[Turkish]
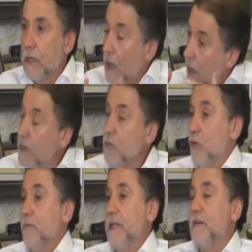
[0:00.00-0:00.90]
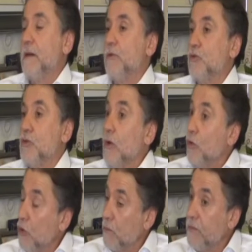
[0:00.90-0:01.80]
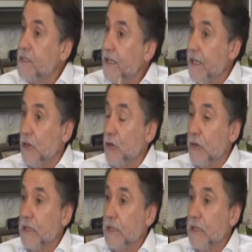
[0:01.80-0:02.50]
Halen korkmaya devam ediyoruz. Korkmamız da gerekiyor.